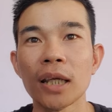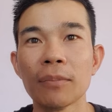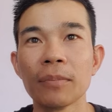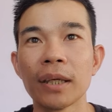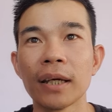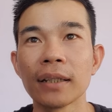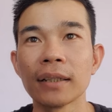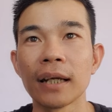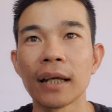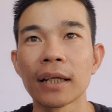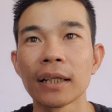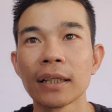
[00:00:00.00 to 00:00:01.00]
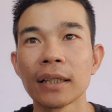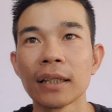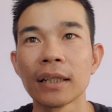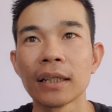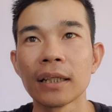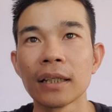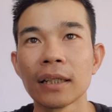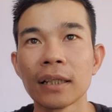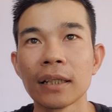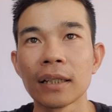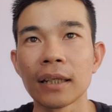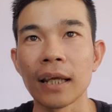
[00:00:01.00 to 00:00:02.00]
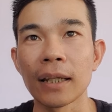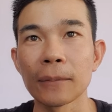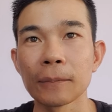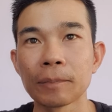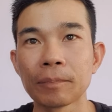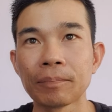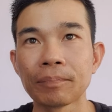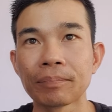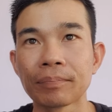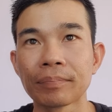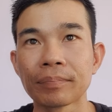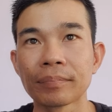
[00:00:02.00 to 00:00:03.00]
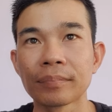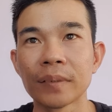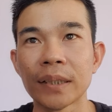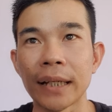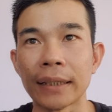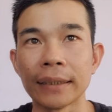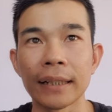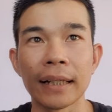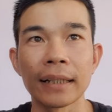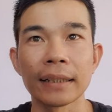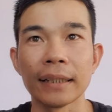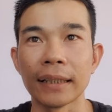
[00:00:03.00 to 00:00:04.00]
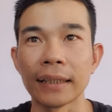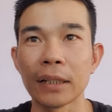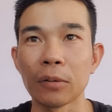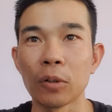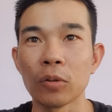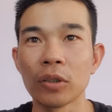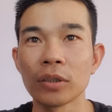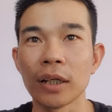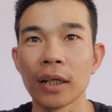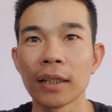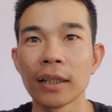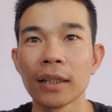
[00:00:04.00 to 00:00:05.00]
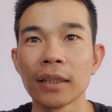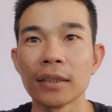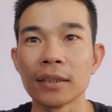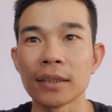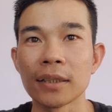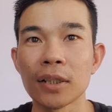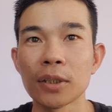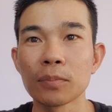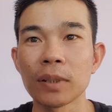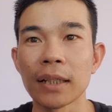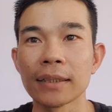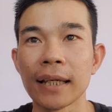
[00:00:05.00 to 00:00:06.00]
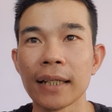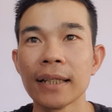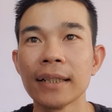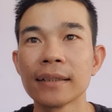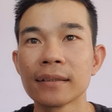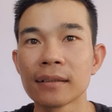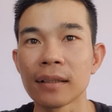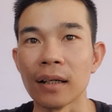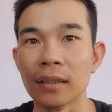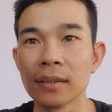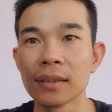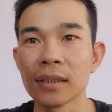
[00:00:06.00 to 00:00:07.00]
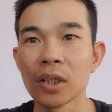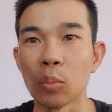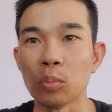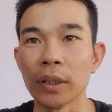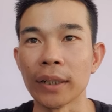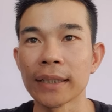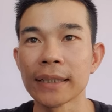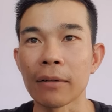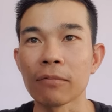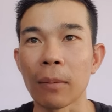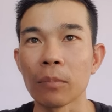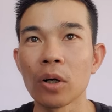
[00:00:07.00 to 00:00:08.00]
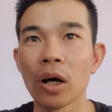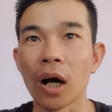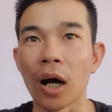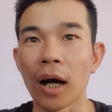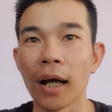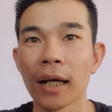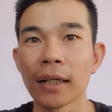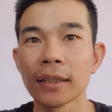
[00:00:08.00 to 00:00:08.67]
thêm gì hết nữa ha đây nhận nè nhận cái đầu ô nè rồi sau đó chúng ta sẽ đi thử sử dụng những cái sản phẩm của họ ha